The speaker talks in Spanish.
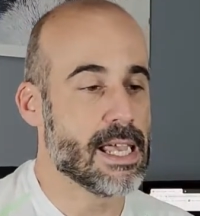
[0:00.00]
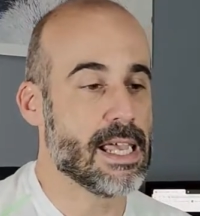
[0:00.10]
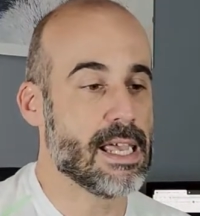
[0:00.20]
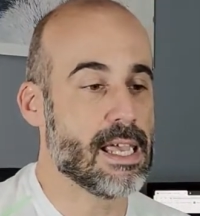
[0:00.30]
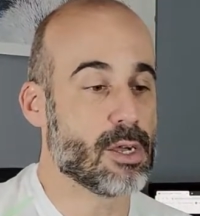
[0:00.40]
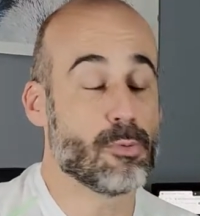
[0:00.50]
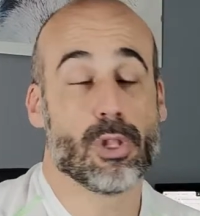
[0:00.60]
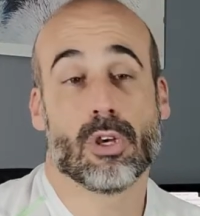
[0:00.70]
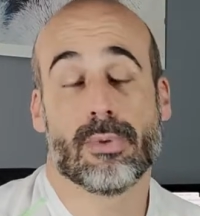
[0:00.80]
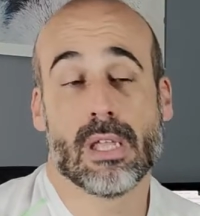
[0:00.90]
Eh,
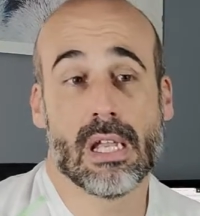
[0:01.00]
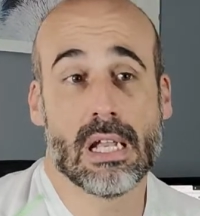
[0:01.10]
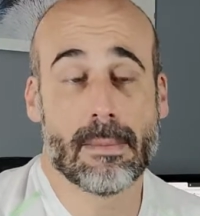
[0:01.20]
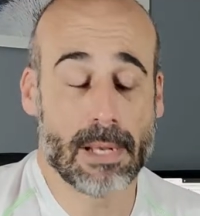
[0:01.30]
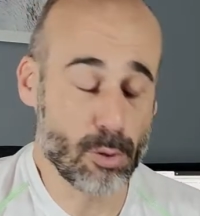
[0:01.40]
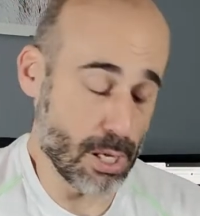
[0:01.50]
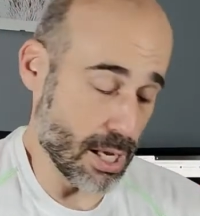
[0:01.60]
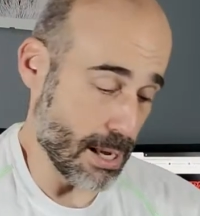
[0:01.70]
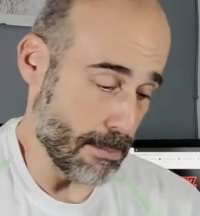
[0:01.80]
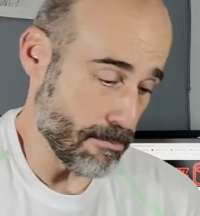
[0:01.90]
como digo, a mí la
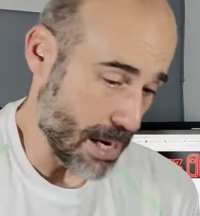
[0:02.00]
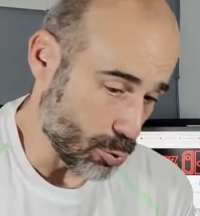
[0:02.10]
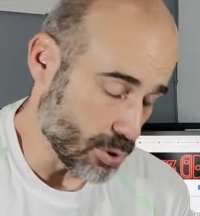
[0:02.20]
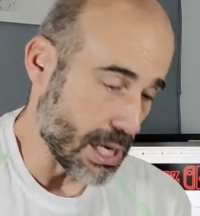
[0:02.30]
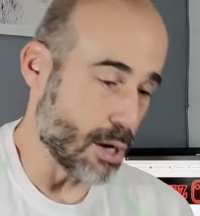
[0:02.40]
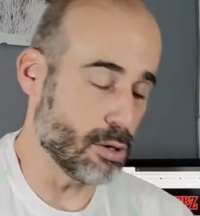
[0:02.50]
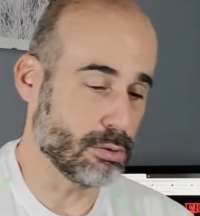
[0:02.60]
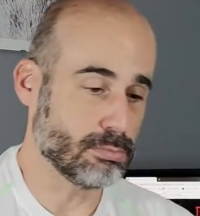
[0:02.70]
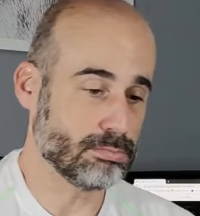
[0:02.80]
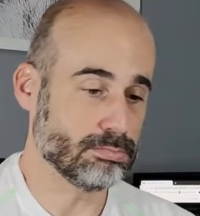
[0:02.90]
película me ha
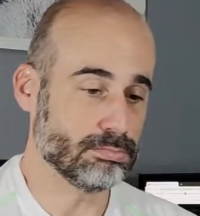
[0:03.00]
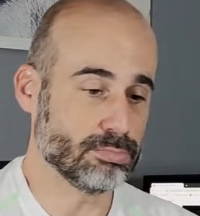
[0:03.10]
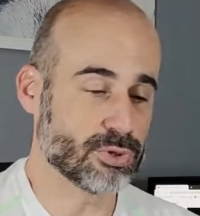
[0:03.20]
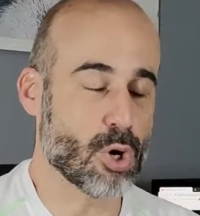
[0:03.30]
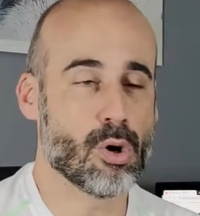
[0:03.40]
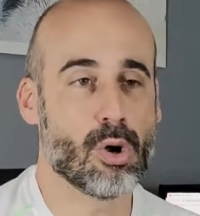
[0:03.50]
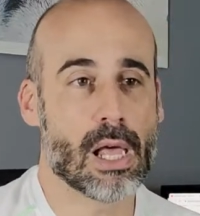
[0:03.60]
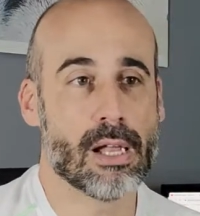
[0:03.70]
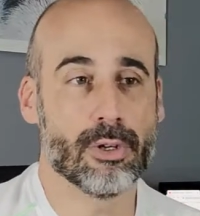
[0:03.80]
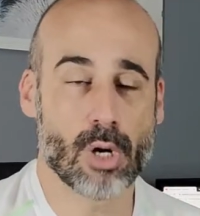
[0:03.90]
gustado. Mm, Tom
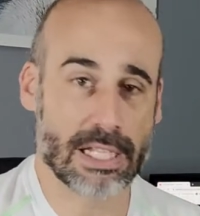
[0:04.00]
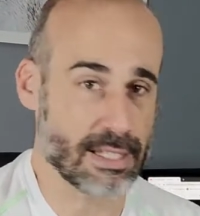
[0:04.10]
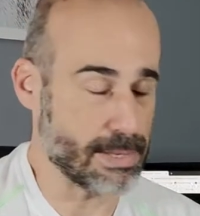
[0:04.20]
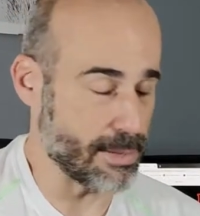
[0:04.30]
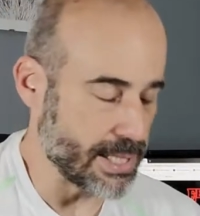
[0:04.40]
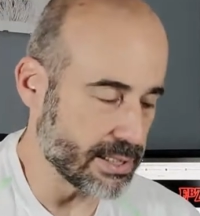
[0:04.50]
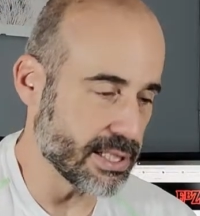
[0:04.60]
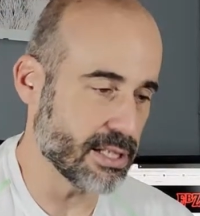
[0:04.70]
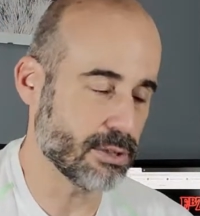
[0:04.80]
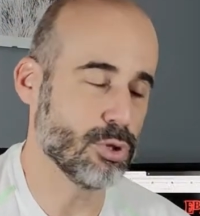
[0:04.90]
Holland no la hace
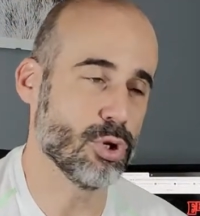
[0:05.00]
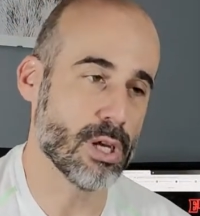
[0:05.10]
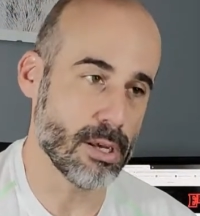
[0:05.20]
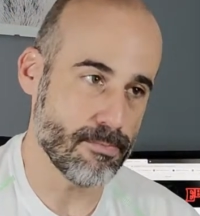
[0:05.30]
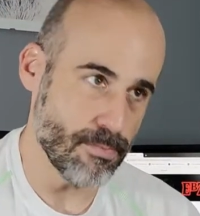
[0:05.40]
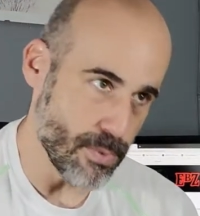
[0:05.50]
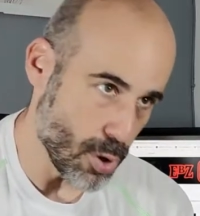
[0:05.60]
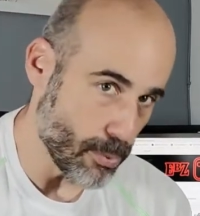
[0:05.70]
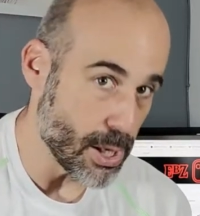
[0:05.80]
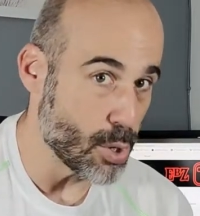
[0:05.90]
malamente.
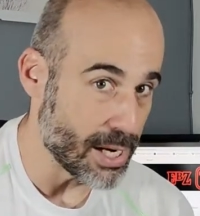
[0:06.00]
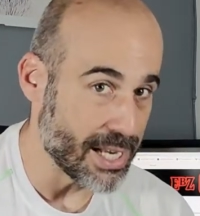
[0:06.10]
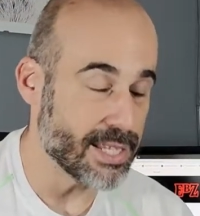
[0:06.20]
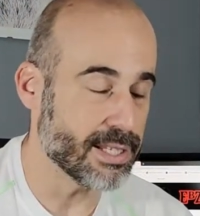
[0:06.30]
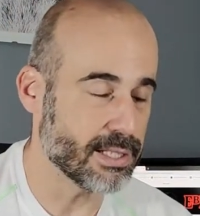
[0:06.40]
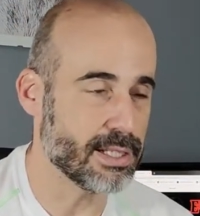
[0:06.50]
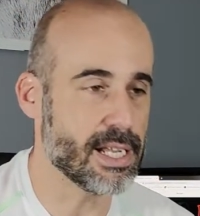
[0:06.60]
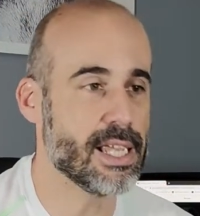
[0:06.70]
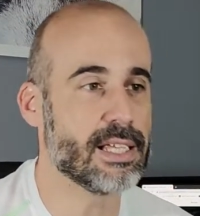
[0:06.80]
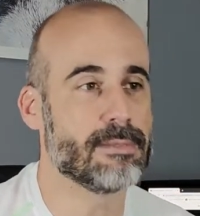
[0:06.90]
no veo a Nathan
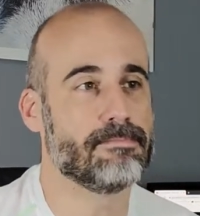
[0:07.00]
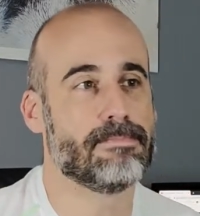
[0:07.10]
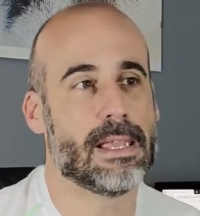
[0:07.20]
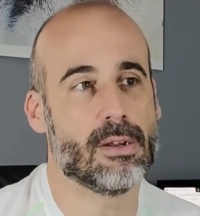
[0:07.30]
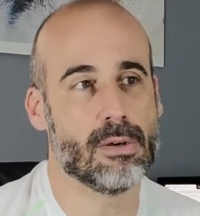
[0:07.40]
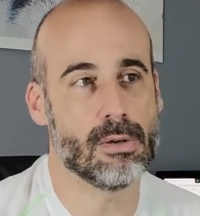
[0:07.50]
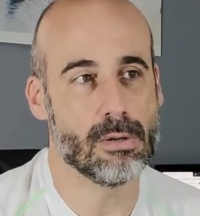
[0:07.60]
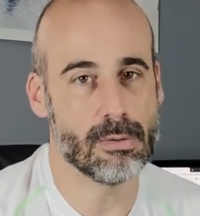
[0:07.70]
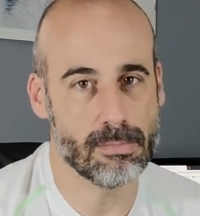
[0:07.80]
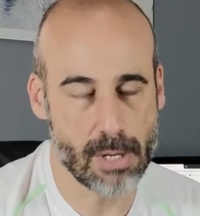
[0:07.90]
Drake,
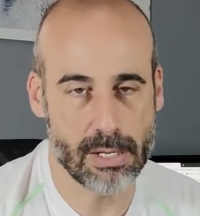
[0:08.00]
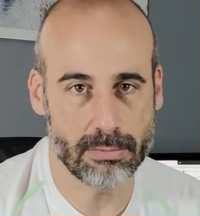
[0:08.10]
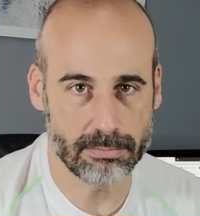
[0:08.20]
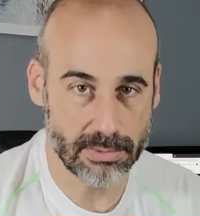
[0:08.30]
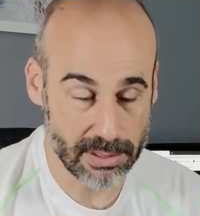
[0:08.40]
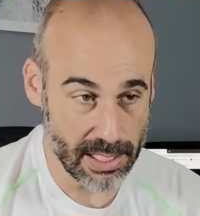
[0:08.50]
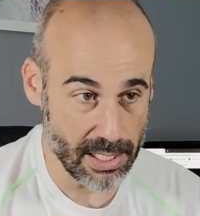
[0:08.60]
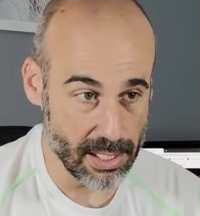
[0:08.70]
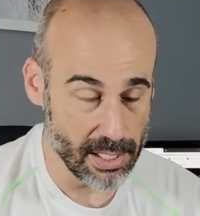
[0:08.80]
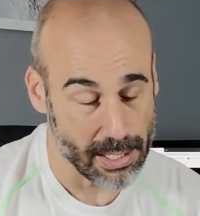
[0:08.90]
pero bueno,
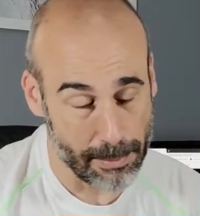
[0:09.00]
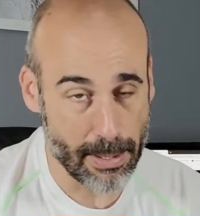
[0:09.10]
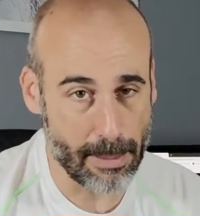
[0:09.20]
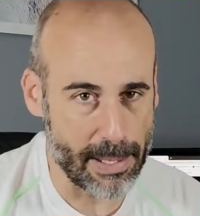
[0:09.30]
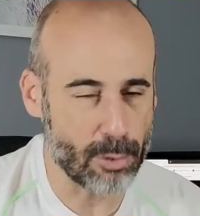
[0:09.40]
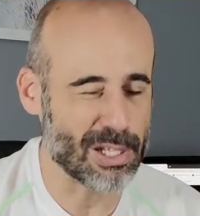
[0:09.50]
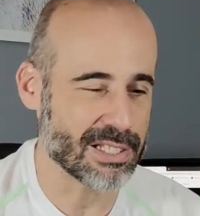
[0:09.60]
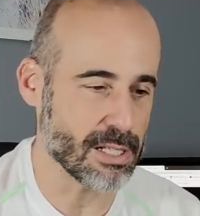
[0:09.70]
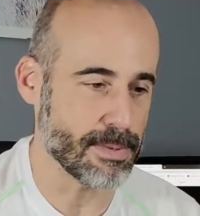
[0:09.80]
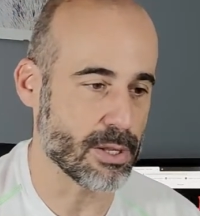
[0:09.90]
se en la primera película
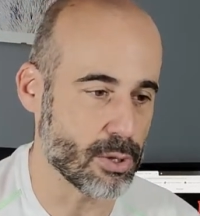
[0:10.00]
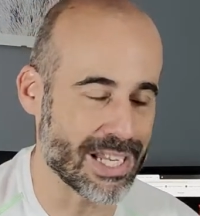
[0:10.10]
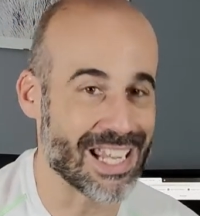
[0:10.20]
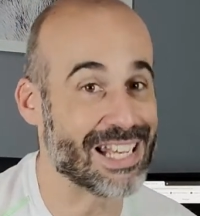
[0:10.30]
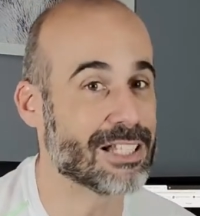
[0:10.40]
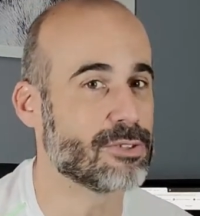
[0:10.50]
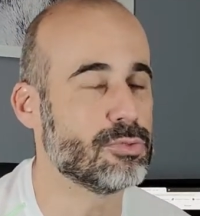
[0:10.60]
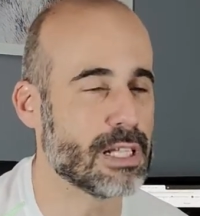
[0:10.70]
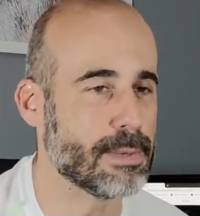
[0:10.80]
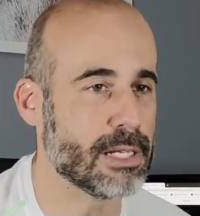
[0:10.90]
se le perdona, ya en la
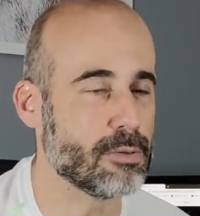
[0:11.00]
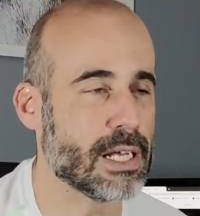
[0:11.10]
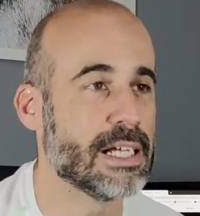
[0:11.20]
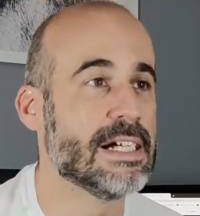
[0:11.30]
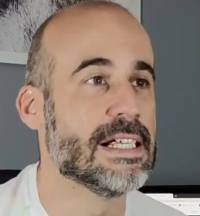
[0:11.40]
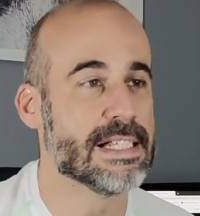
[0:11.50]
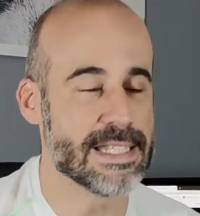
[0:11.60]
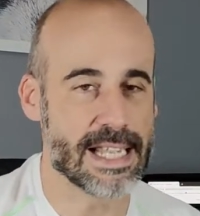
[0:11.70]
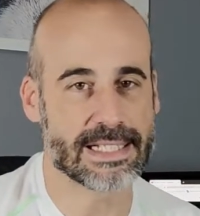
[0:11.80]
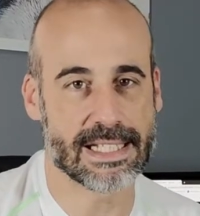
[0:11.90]
segunda película
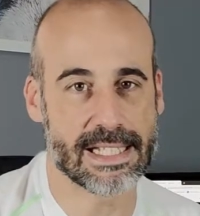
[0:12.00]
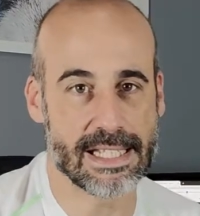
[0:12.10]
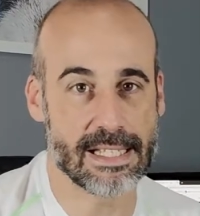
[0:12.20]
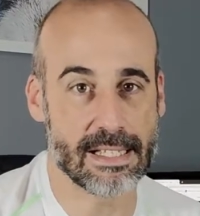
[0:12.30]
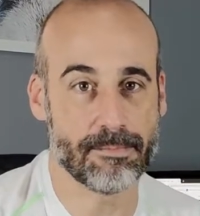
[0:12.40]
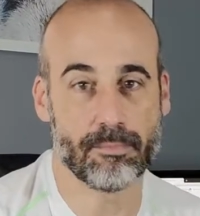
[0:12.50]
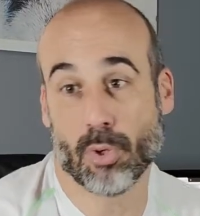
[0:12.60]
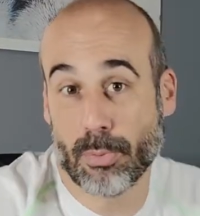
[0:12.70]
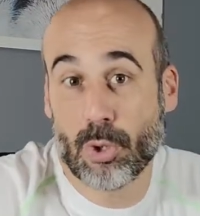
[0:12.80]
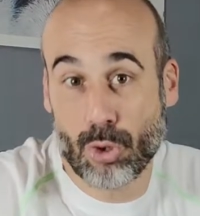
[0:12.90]
ya se le,
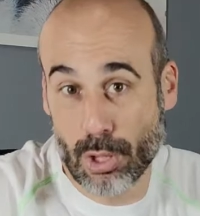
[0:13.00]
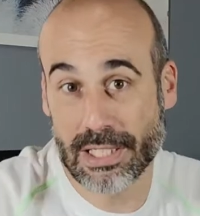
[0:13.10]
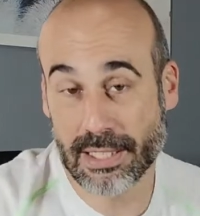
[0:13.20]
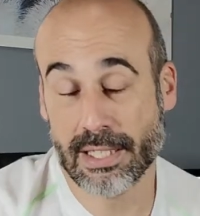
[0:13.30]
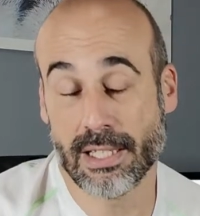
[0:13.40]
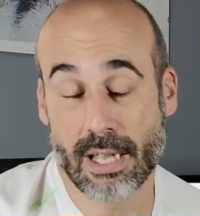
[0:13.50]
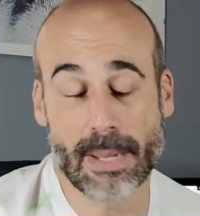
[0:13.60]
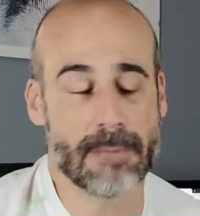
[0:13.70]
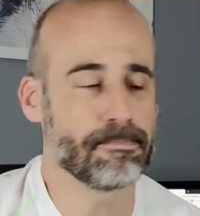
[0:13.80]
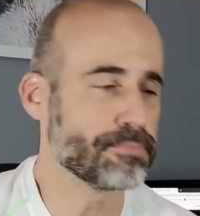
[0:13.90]
por lo menos yo le exigiría
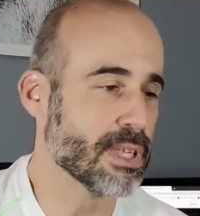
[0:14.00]
más.